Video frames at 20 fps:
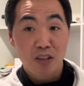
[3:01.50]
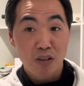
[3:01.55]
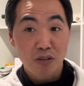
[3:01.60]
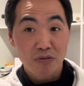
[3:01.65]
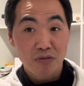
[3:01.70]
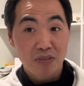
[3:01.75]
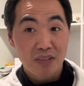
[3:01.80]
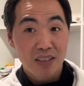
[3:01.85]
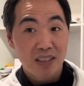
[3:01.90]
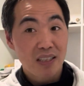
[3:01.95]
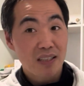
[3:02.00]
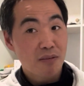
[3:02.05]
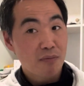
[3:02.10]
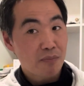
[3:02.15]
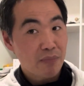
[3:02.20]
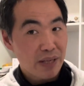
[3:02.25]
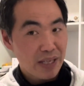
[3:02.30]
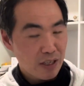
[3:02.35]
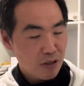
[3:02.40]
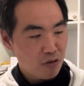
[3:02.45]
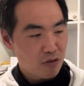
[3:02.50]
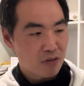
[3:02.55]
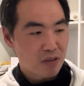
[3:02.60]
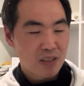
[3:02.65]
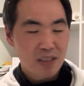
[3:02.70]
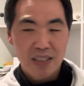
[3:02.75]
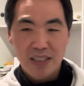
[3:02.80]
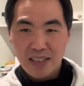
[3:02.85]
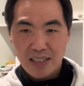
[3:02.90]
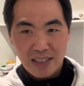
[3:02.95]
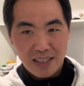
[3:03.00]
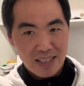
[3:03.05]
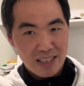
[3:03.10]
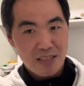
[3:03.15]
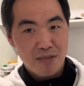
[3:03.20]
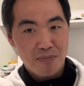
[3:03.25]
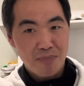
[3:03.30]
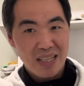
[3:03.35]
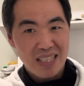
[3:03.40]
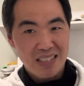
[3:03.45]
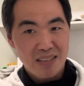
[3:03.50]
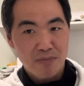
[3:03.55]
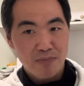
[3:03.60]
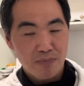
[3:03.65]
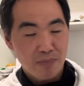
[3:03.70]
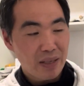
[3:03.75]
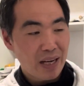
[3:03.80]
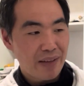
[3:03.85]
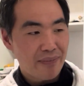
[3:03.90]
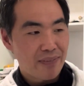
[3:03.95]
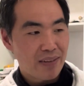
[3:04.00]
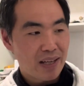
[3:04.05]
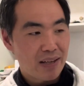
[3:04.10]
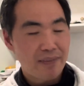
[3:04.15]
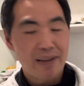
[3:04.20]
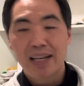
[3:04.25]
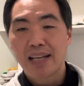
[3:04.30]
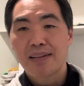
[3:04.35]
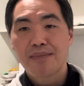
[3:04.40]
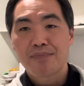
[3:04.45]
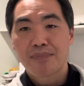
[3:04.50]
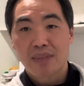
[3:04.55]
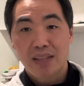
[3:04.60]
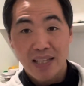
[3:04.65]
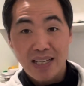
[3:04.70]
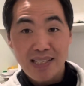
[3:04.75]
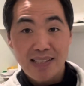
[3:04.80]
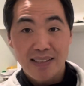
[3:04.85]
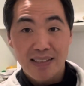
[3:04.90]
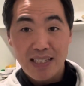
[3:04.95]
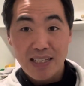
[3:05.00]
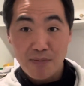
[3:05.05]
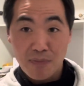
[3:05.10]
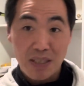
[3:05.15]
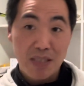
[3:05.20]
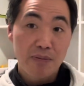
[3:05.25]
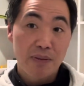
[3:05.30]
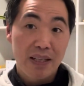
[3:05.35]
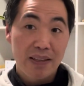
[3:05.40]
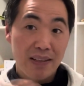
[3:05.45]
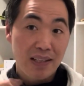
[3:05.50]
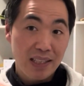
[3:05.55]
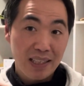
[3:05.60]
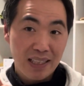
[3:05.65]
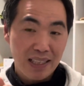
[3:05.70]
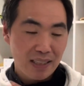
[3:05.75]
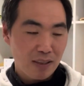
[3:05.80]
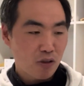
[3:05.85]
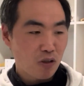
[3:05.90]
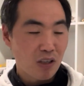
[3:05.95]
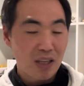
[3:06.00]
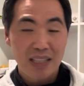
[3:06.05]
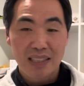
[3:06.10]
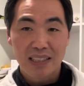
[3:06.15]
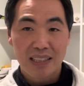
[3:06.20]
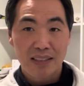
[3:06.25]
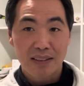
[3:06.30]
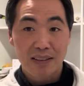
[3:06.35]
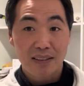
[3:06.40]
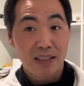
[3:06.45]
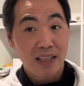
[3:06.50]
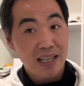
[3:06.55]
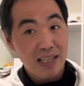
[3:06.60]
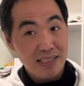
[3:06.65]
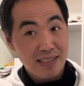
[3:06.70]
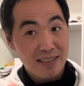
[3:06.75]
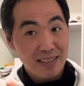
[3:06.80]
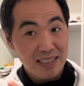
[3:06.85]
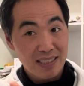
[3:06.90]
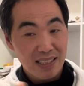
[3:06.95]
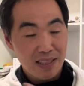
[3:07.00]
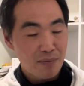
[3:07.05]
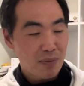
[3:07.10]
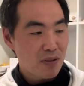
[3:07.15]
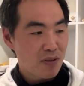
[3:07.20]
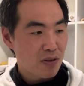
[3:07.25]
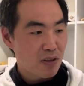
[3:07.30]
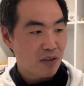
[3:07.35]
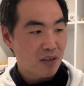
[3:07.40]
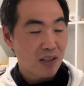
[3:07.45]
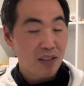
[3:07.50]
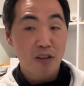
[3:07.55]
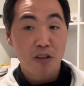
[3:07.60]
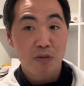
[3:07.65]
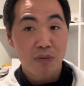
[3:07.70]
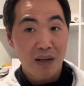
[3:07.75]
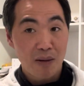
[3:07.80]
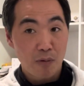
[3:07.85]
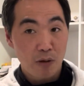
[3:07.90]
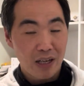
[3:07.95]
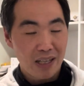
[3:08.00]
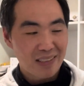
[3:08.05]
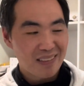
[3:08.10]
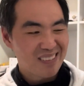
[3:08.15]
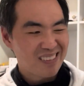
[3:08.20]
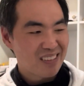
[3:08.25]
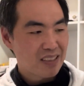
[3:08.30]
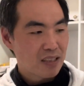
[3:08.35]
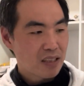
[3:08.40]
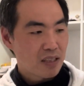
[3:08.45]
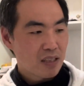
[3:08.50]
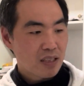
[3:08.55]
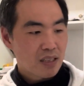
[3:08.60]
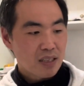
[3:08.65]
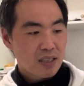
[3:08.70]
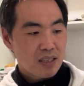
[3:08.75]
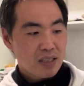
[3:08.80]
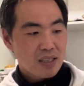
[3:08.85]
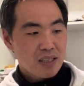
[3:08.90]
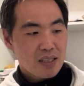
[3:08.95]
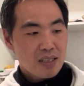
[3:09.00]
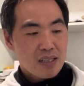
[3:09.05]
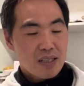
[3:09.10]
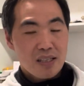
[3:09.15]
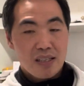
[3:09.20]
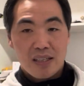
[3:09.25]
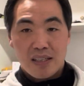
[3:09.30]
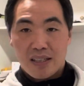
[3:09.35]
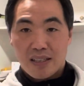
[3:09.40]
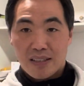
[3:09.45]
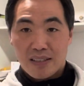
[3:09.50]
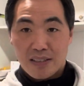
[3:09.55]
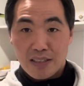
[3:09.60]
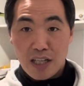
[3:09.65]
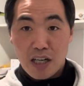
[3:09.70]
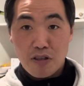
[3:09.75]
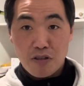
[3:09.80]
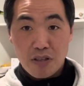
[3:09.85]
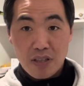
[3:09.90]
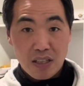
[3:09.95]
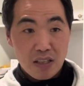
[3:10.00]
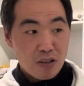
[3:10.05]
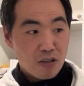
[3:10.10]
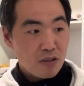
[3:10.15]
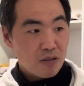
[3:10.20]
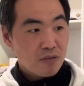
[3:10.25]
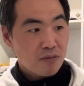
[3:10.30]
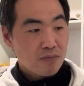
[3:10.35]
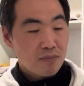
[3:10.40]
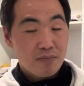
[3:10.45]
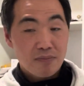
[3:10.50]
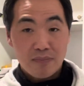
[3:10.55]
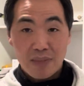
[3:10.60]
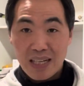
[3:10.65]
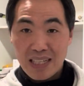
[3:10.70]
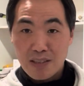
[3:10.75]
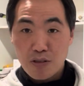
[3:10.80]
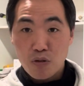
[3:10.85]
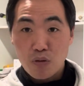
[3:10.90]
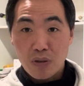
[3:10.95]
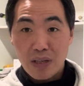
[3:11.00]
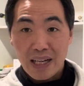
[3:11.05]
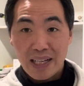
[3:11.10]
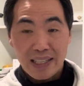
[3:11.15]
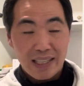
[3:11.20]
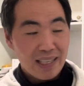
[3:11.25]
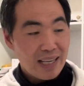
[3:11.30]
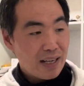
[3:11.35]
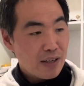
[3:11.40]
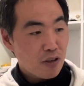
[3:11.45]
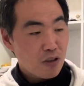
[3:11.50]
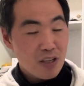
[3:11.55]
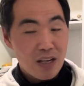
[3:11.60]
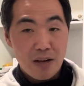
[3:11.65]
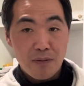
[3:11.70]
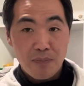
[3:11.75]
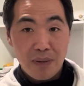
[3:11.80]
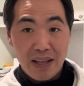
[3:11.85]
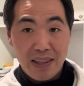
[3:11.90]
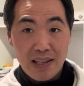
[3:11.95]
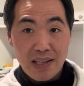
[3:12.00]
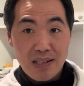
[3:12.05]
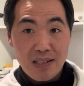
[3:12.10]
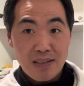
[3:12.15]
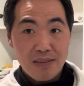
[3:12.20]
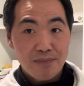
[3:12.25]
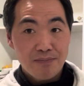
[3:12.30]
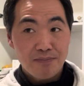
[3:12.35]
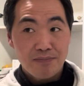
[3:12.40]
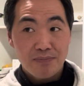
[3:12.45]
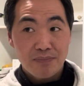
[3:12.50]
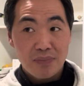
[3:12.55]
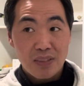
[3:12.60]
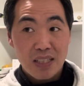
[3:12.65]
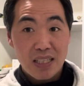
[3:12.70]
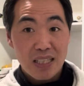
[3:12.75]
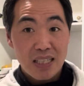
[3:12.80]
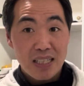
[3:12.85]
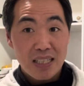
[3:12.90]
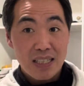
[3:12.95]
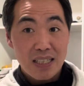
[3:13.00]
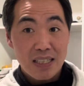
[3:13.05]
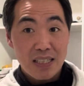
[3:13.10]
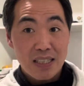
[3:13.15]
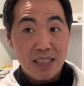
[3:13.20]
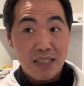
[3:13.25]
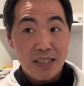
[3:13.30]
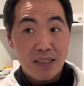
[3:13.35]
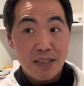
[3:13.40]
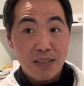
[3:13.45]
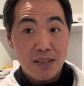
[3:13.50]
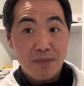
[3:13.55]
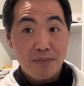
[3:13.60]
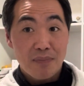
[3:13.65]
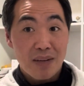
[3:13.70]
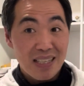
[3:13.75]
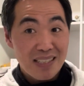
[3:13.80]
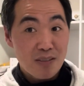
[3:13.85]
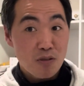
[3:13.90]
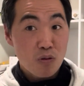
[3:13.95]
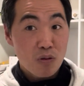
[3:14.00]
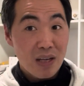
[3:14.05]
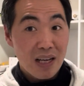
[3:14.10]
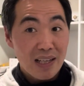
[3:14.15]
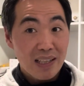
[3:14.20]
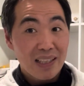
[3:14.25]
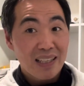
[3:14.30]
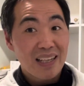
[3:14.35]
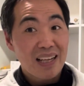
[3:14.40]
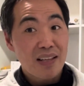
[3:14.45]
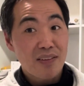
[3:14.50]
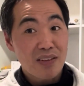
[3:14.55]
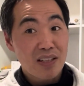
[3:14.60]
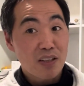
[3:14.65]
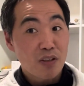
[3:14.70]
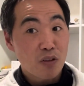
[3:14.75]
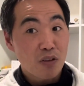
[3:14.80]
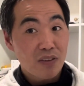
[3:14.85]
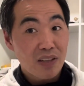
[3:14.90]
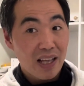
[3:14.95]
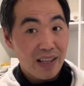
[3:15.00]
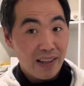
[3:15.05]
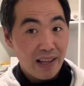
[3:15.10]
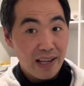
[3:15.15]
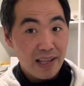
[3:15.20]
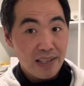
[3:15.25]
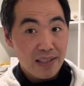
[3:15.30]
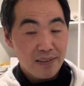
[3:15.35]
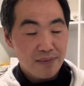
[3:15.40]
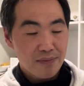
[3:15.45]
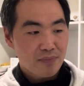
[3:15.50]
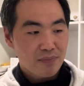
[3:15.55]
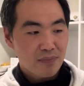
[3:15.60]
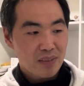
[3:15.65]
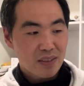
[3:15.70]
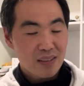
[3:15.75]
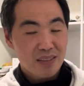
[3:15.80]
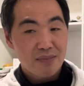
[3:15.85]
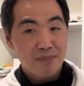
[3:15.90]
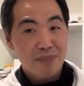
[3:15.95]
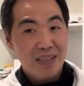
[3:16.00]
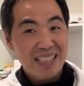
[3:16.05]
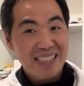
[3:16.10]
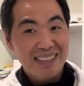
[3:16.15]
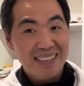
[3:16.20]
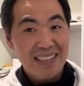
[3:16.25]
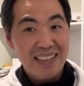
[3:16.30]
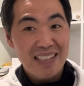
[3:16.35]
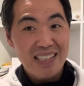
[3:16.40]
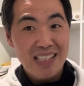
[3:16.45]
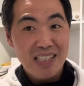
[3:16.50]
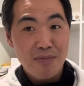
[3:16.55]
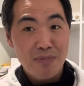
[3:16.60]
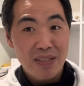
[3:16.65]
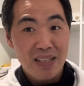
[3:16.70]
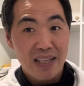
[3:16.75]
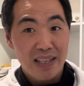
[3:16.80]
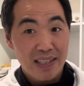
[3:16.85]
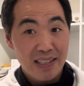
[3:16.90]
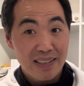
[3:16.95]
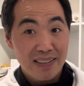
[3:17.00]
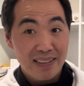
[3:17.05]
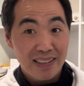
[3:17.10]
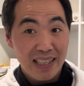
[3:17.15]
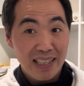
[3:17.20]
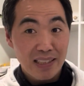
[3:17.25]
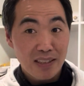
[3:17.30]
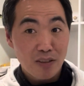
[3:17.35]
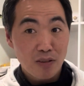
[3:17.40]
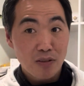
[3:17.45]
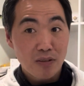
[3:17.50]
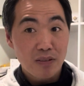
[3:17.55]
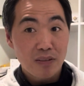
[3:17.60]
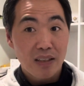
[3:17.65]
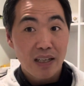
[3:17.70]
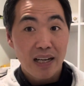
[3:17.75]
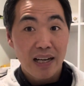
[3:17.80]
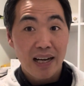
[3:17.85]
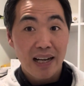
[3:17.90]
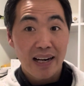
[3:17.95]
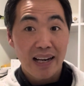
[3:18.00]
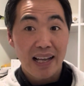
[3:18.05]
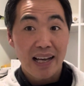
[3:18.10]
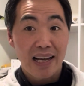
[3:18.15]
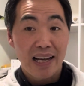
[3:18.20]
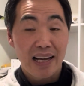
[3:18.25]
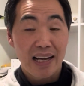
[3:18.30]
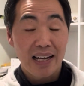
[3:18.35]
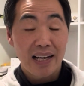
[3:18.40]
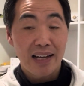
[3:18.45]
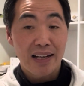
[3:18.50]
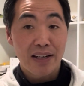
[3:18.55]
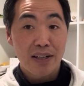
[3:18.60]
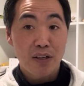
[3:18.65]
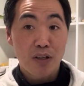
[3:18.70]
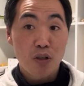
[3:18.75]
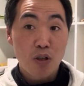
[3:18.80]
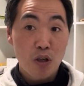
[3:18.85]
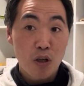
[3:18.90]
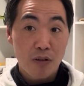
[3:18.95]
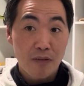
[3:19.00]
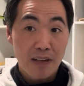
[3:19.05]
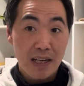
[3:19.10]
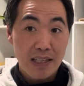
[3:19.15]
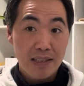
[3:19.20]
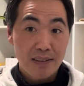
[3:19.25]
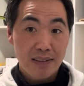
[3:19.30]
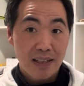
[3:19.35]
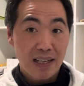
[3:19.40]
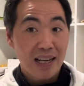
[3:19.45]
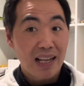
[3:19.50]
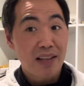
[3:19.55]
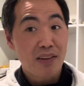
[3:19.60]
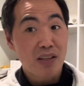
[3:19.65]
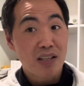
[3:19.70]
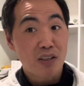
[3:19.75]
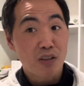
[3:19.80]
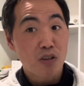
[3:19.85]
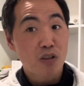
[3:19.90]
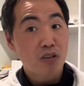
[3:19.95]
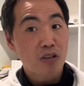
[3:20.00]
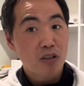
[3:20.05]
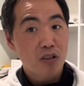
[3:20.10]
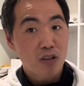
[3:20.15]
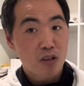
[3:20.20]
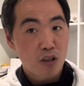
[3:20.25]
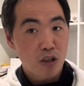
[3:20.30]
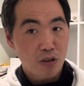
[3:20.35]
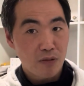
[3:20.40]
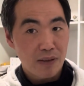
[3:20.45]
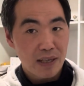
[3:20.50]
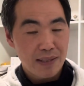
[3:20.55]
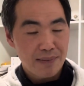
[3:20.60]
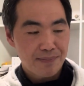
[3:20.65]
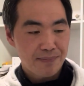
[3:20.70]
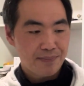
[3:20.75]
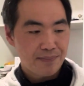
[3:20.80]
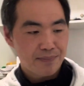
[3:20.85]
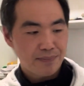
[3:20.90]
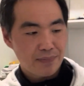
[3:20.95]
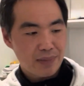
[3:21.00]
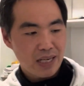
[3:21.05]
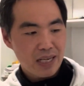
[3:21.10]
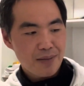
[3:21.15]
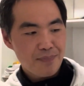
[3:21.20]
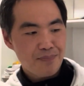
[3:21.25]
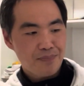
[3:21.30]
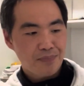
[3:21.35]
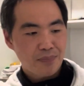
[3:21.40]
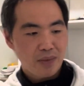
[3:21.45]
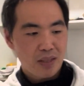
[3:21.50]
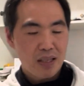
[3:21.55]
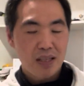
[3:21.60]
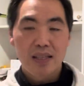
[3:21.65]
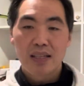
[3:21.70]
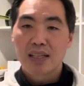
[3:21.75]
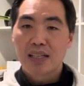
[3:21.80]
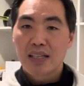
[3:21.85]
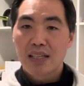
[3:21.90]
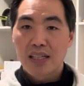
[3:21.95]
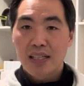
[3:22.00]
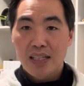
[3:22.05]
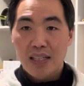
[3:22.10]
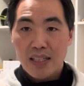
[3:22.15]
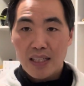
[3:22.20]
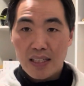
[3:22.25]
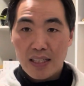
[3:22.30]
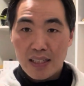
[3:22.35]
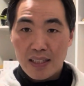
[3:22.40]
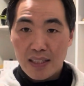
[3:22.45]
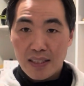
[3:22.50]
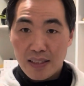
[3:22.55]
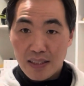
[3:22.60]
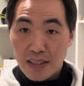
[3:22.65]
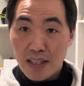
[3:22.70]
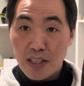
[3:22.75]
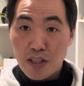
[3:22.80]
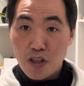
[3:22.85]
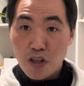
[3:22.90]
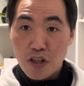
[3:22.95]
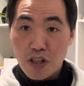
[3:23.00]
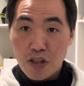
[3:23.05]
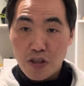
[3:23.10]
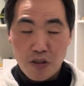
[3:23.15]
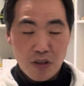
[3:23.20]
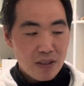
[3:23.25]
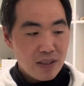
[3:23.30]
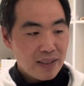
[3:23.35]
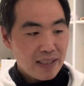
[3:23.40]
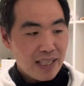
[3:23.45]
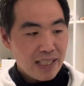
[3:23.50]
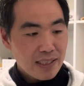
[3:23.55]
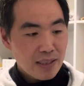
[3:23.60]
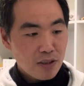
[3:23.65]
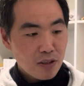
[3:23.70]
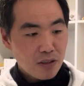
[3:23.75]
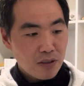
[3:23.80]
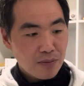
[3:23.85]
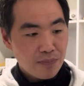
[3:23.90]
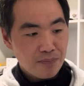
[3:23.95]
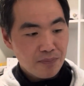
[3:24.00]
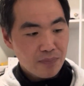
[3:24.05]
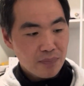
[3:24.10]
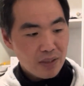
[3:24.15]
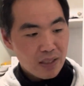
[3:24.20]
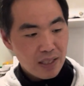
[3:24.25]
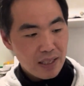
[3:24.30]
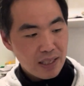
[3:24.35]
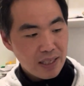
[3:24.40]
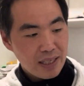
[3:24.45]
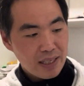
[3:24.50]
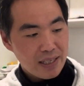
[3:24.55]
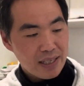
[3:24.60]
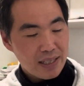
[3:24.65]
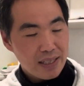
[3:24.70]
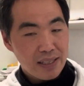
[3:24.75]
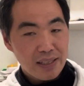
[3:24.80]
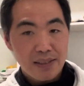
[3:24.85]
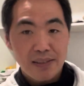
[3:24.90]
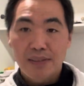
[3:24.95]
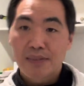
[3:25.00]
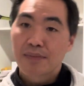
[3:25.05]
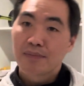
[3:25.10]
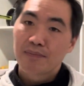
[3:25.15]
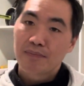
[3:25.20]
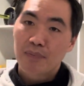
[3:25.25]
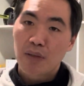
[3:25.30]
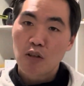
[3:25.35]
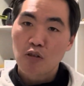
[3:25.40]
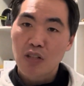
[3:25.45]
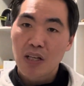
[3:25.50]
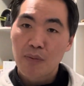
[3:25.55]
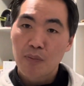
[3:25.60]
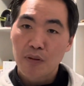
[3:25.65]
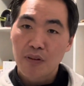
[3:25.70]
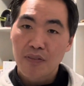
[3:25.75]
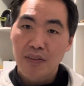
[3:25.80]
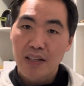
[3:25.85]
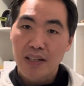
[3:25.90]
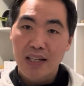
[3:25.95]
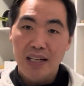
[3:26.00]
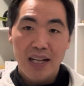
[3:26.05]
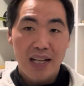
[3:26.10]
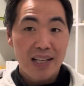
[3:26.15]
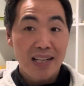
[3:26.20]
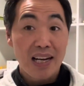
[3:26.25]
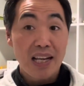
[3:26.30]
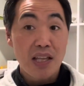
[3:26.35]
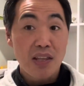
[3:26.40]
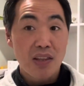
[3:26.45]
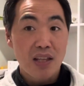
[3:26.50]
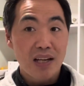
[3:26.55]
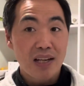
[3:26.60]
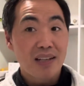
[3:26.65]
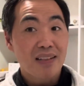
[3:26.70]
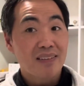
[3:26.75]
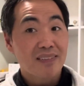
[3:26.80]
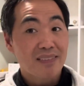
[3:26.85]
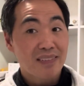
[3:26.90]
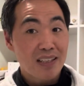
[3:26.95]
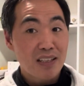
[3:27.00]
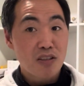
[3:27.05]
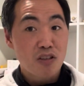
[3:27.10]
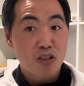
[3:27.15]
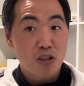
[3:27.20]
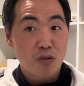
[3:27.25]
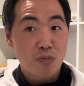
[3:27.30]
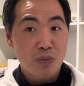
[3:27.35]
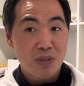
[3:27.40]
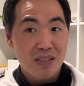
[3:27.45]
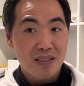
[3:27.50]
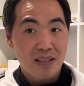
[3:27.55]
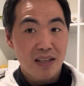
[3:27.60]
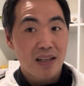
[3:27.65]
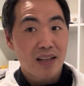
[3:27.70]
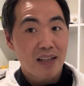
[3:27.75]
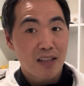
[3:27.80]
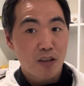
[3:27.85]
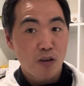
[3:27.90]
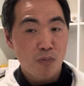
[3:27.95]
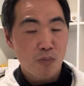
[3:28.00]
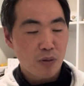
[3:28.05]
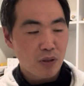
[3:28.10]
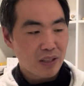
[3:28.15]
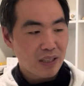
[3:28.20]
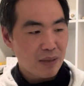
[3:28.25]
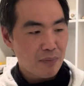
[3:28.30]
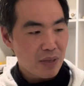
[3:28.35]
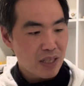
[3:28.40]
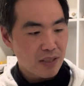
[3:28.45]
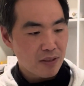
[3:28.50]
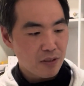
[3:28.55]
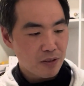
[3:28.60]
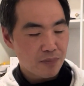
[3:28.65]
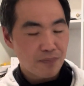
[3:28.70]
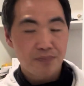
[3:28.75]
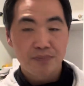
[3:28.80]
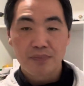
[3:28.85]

Counter Verón es más branda, ¿vale? Esta es más blanda que todas las que, de las tres que he mencionado de Baborat. Ya os digo, más dura que la Royal Paddle y más dura que la Cicron Adai. Bastante similar en tacto a la Nova, a la Cicron Nova. ¿vale? Dicho eso en tacto, eh, vamos a proceder a analizar dentro de pista el comportamiento.